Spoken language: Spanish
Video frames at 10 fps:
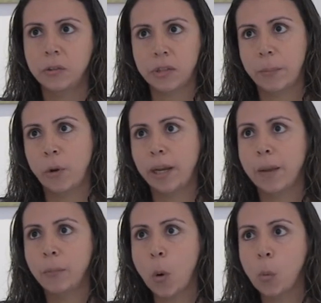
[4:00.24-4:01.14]
no sé, por
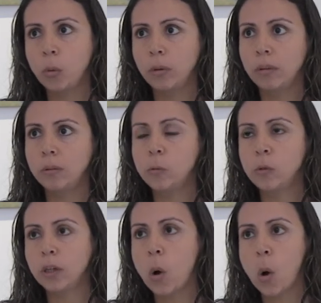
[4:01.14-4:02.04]
ejemplo, un
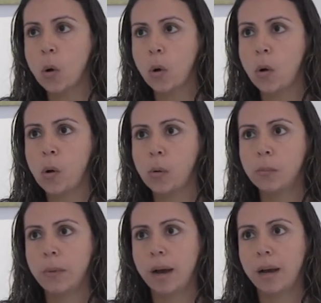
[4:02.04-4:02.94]

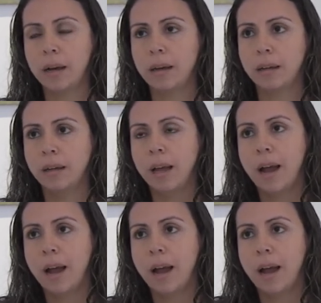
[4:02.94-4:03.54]
psicólogo va